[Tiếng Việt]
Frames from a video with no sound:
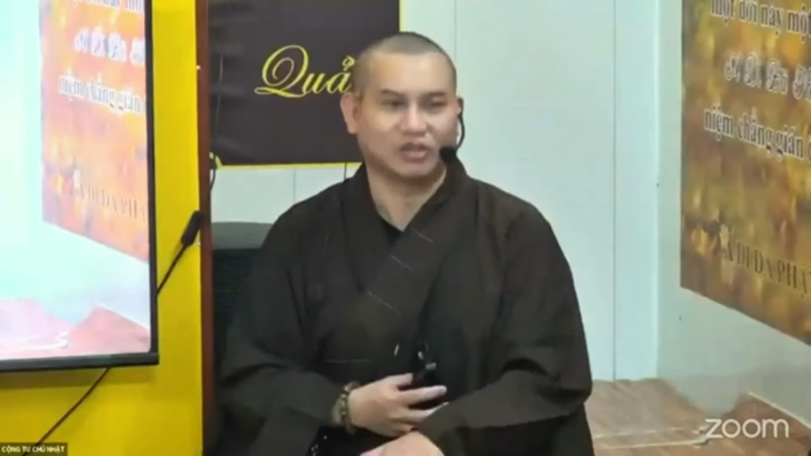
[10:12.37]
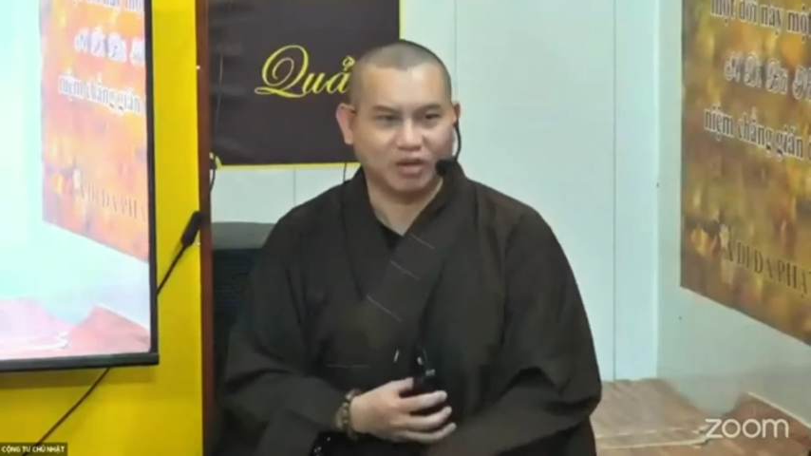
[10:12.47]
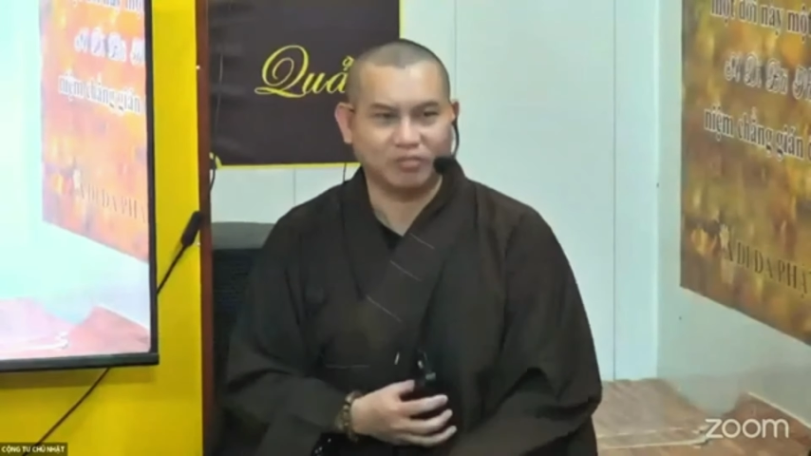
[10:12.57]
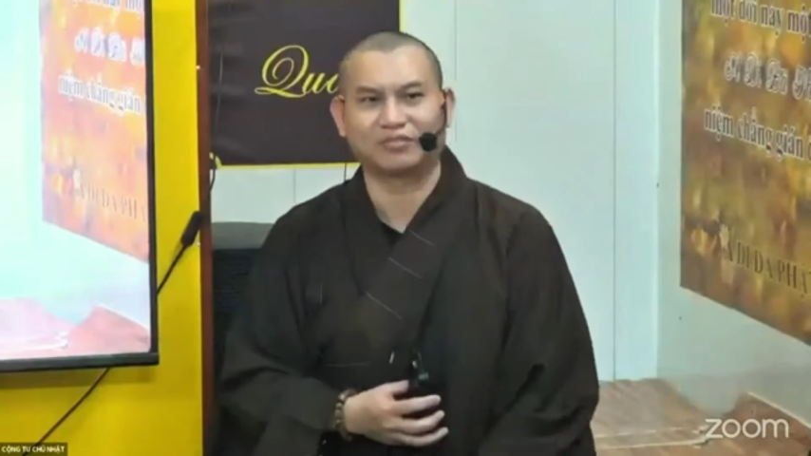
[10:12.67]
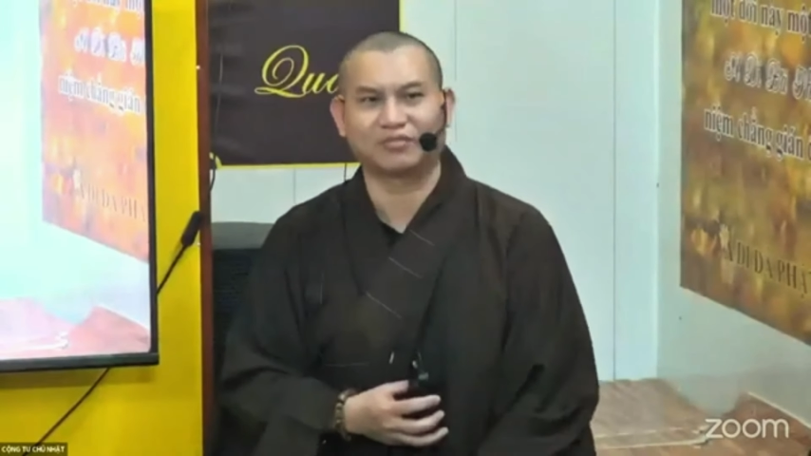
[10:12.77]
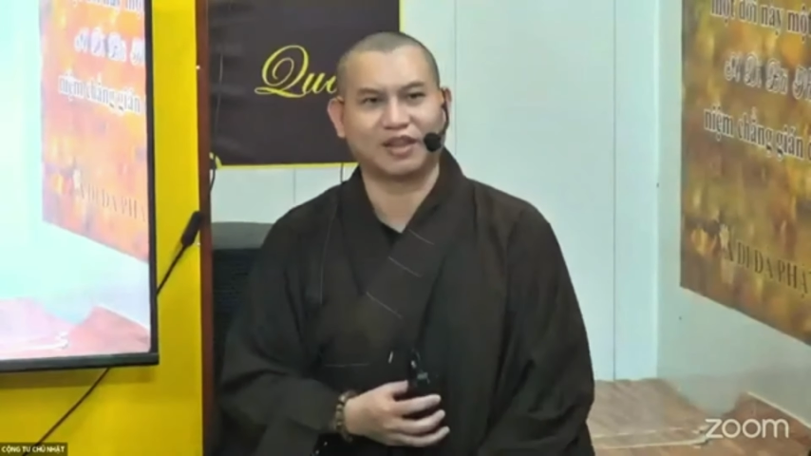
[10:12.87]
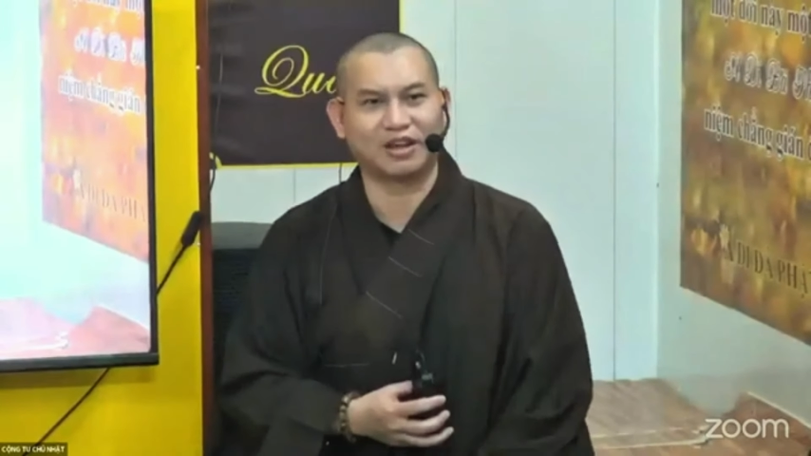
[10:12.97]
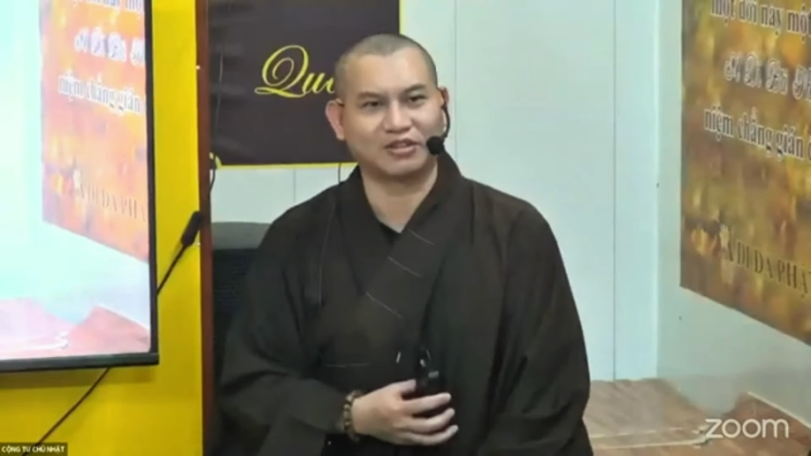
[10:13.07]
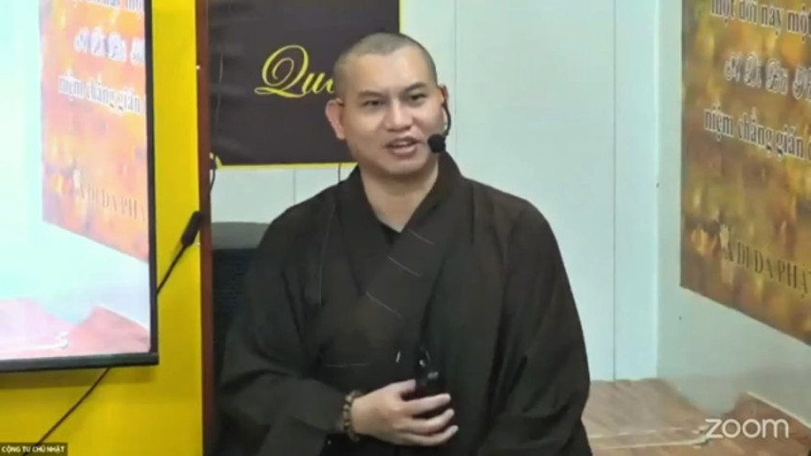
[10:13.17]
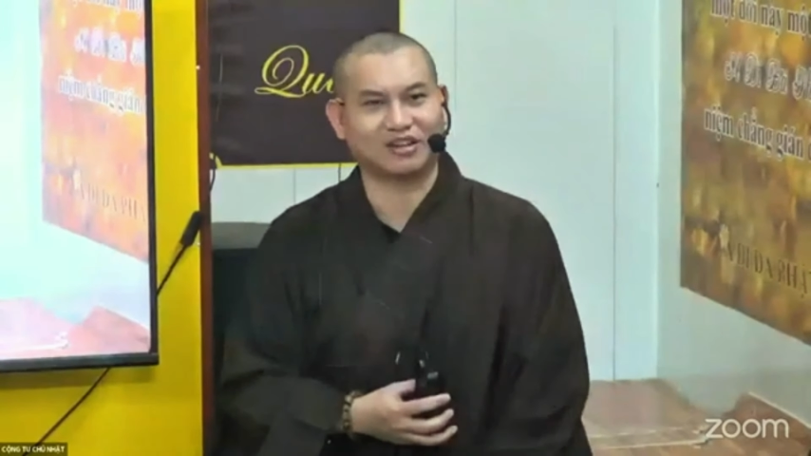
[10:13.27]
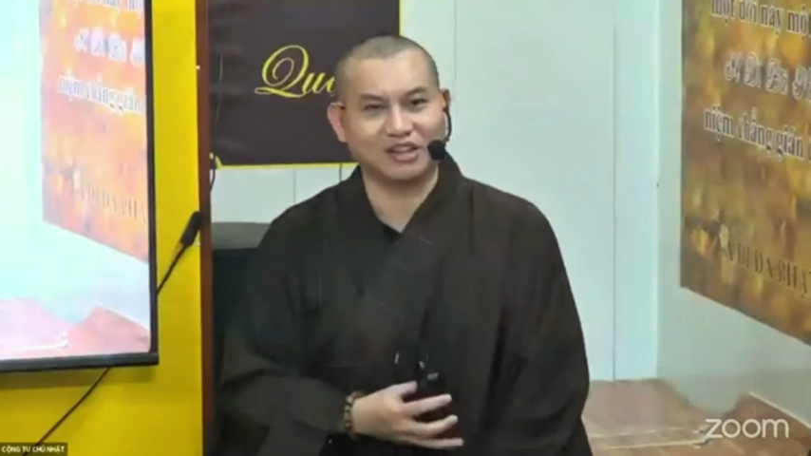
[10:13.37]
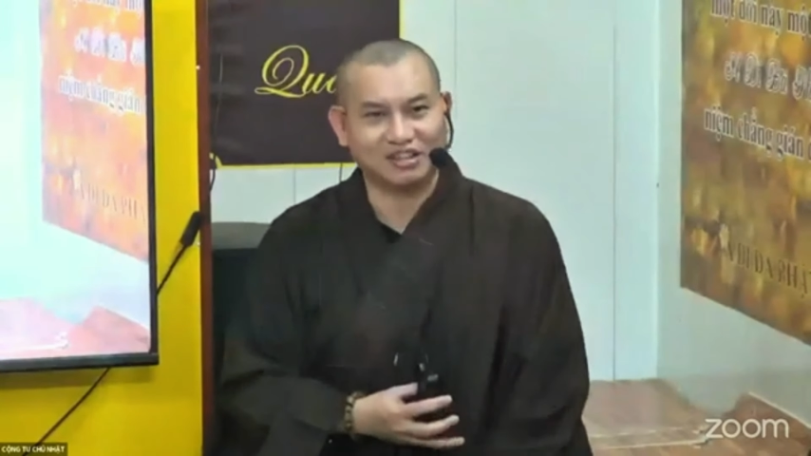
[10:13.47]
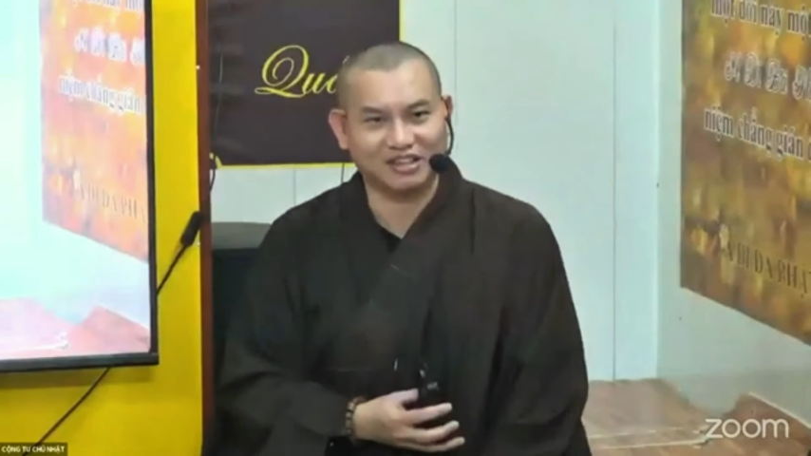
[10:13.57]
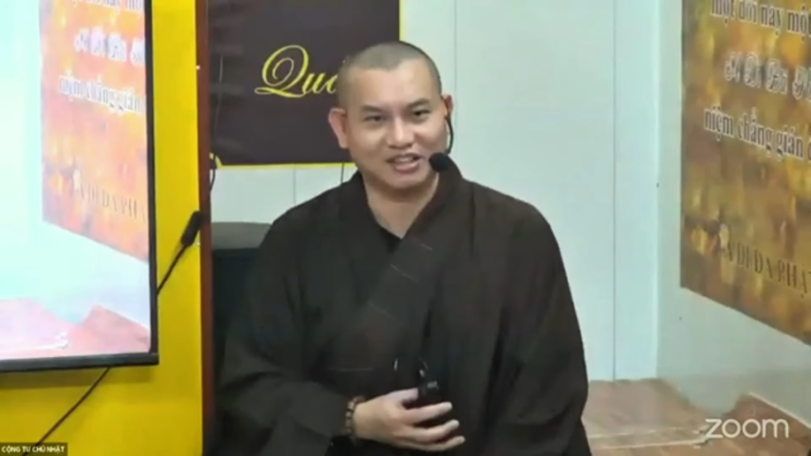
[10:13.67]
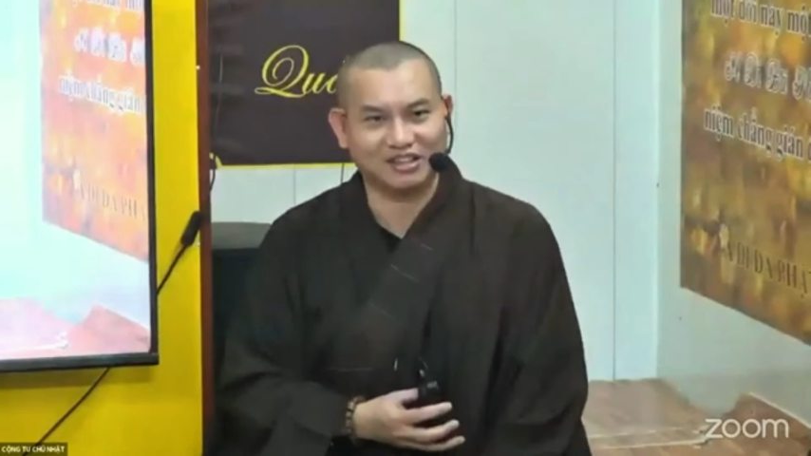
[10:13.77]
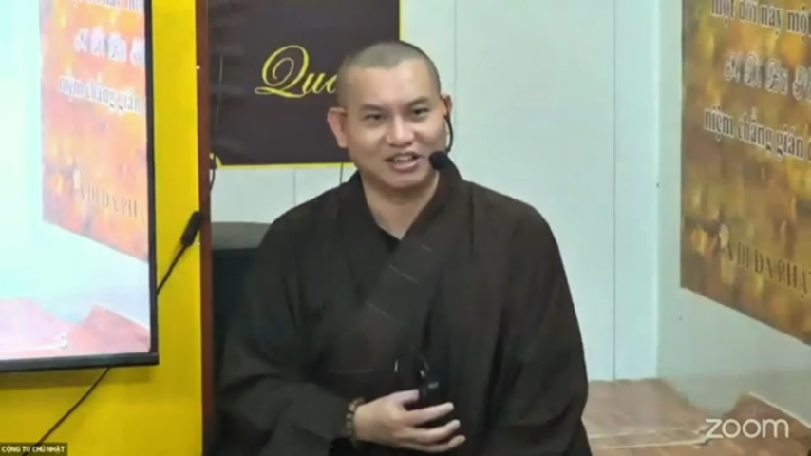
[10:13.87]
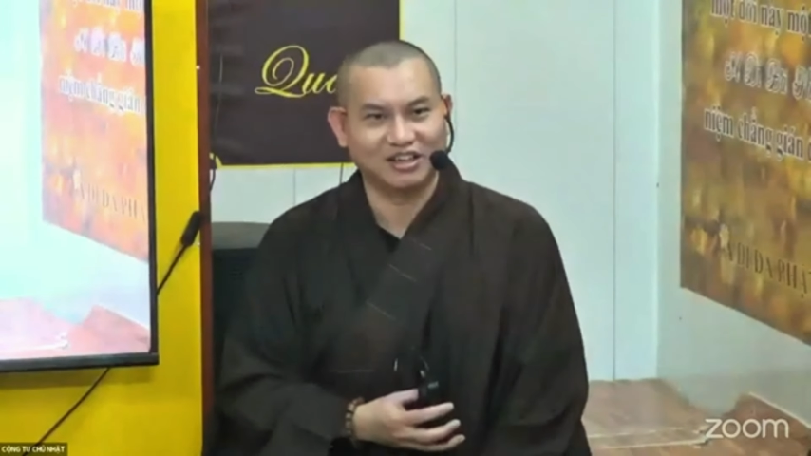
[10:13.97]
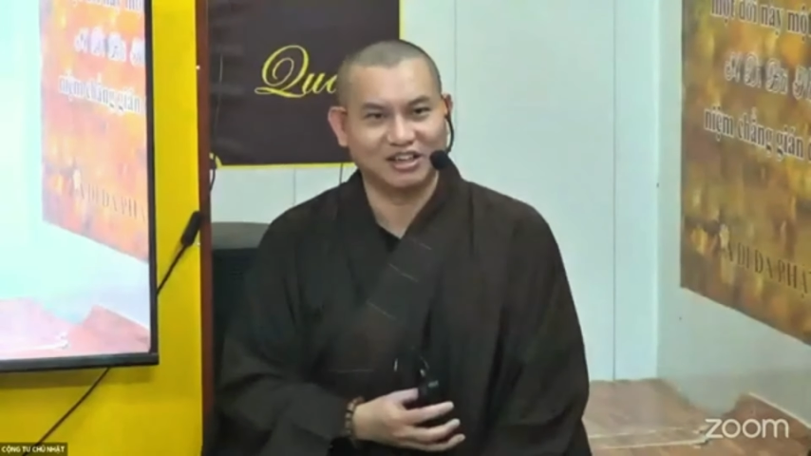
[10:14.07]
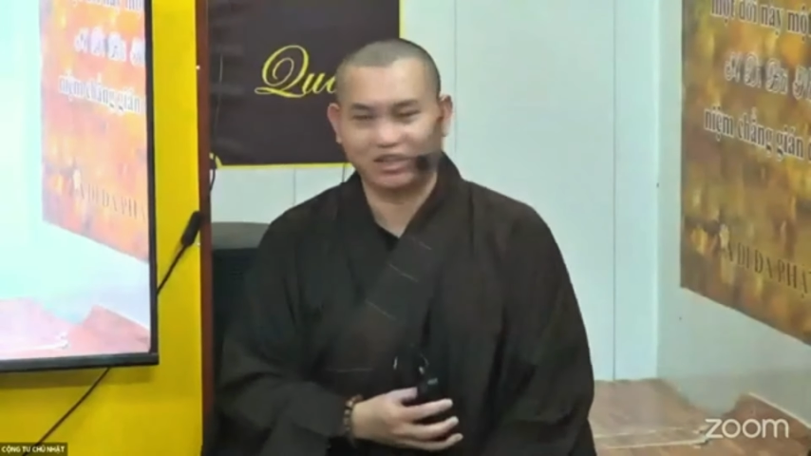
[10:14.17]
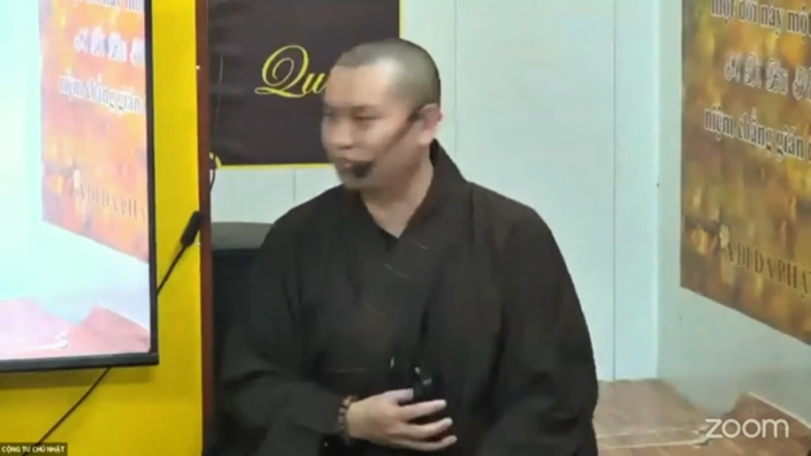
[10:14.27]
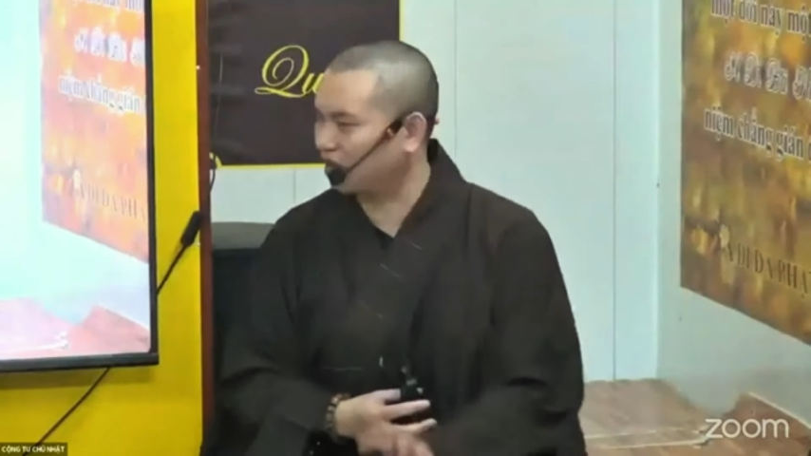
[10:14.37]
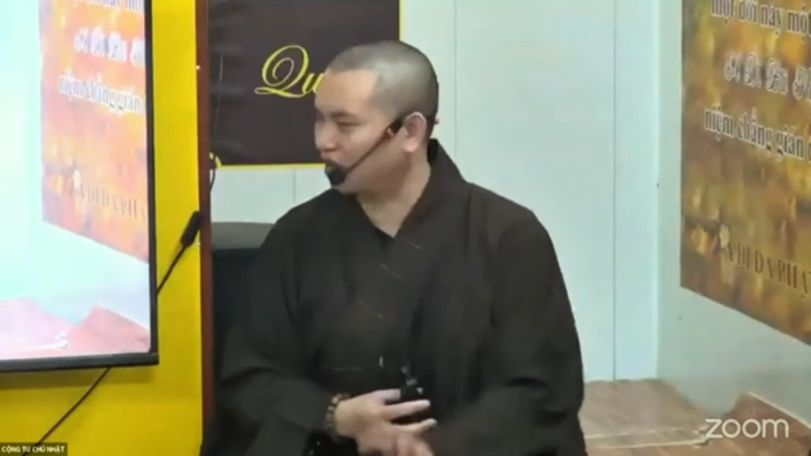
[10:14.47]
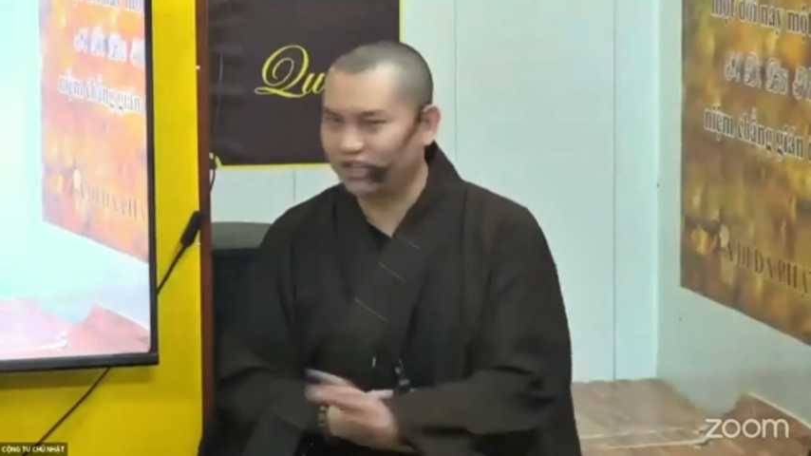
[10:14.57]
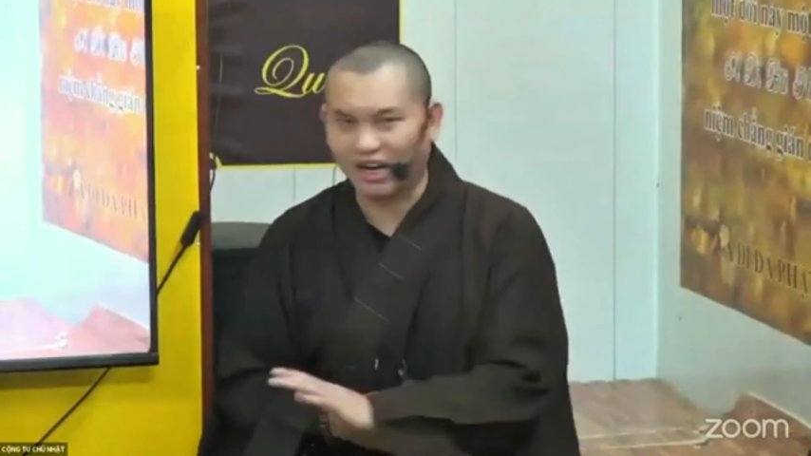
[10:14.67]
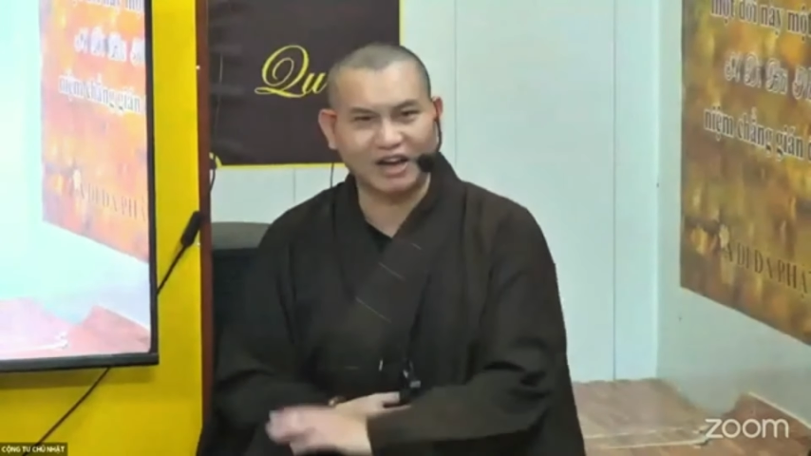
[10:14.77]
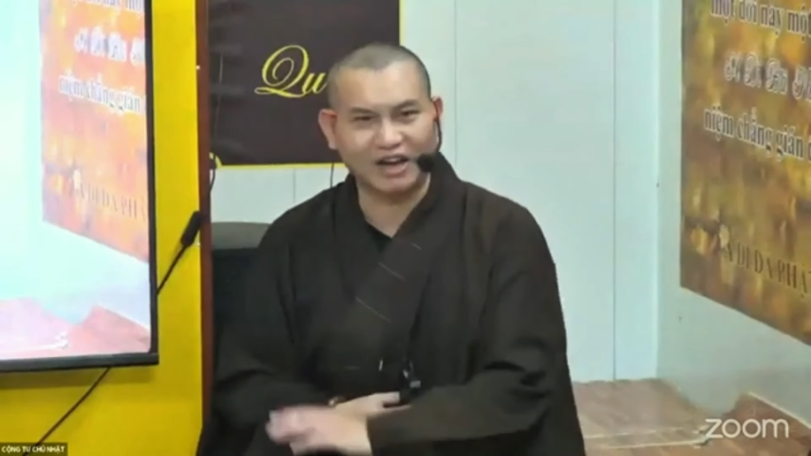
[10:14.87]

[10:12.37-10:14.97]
nghe con nhận nhắc trước nha không nhắc riêng ai đâu